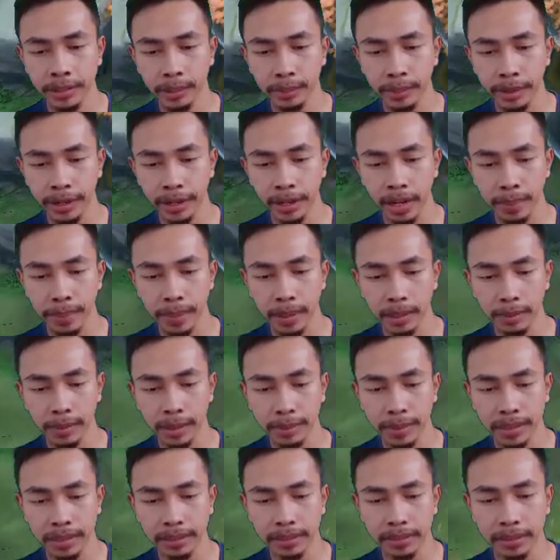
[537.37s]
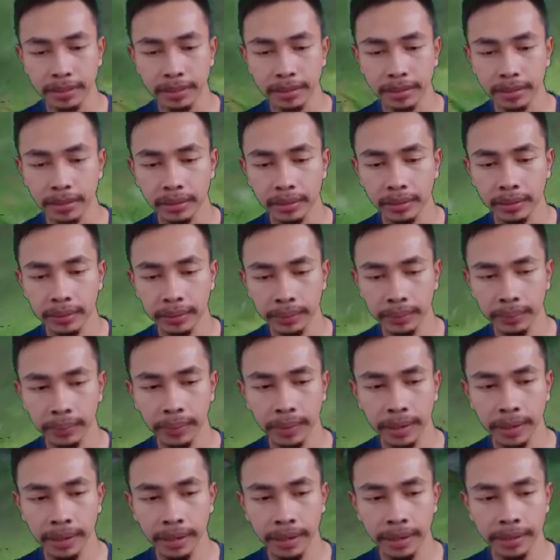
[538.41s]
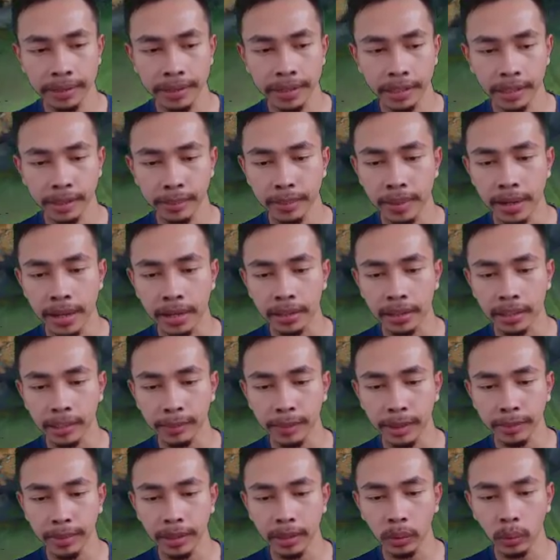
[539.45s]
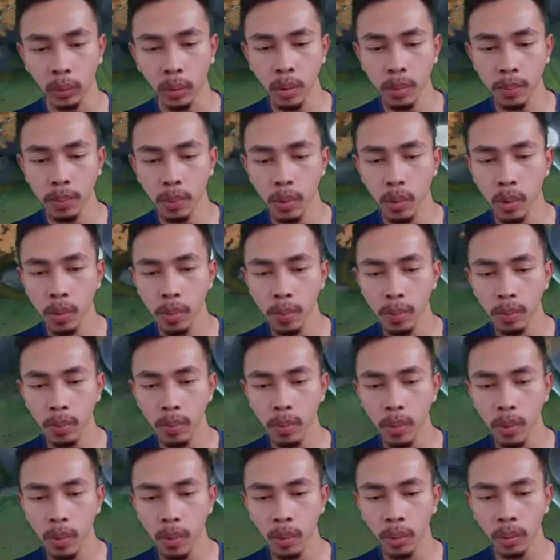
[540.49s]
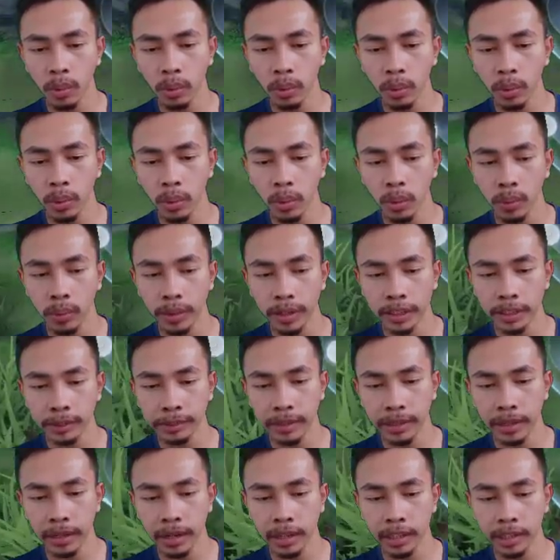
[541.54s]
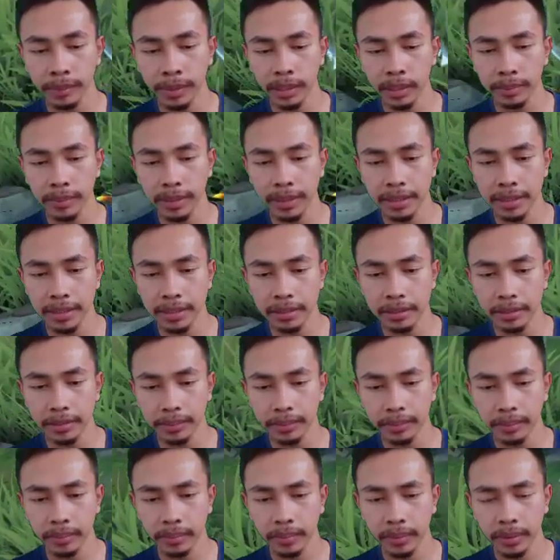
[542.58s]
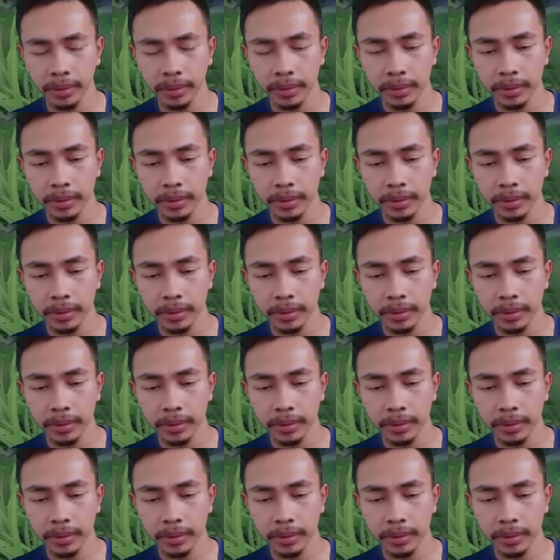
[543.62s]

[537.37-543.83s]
Hidung pakai kapak teman-teman. Wah, dia ke belakang teman-teman. Up, up, Oh no, XP kakak teman-teman.